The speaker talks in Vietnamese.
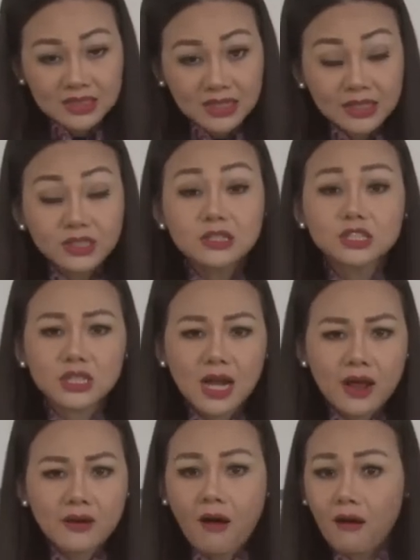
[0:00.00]
Thành thử
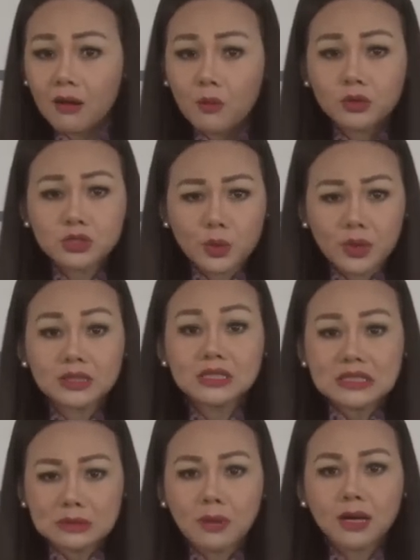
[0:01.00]
ra đó là một chuyện
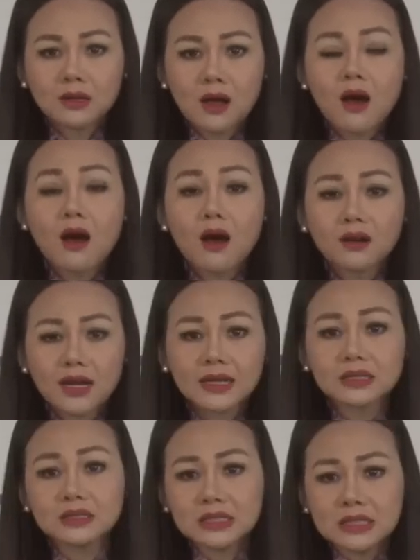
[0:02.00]
cưỡng bách hơn là
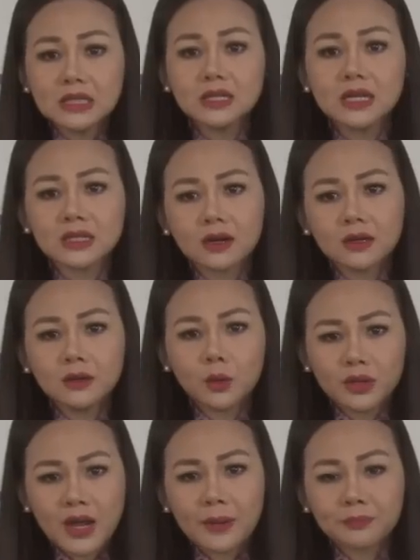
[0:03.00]
tự ý đi tới
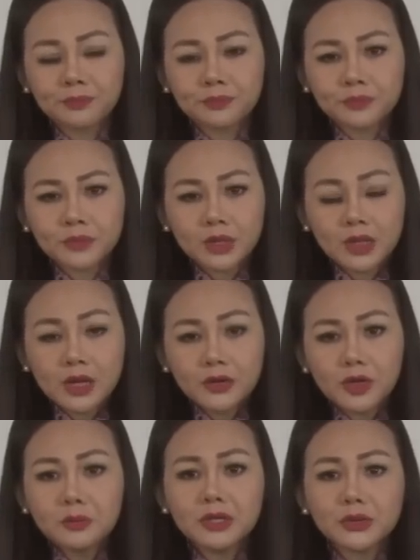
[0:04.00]
hội đàm.
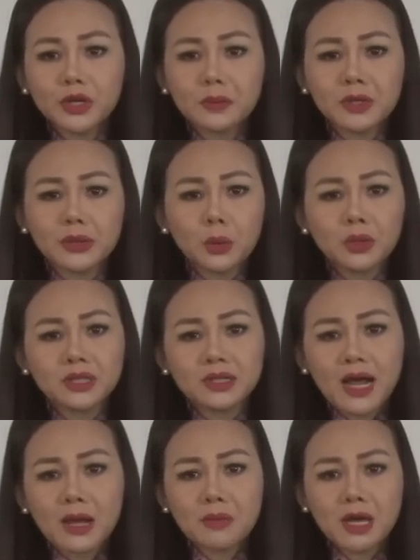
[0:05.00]
Điều mười của Hiệp định quy
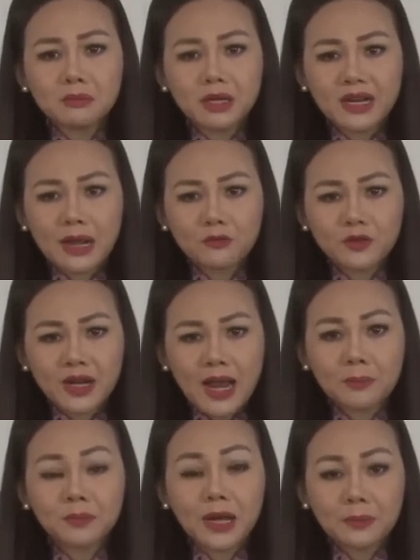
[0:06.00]
định hai bên miền Nam Việt
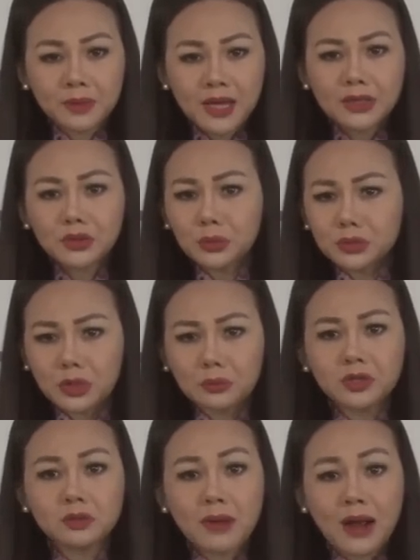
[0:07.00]
Nam cam kết tôn trọng ngừng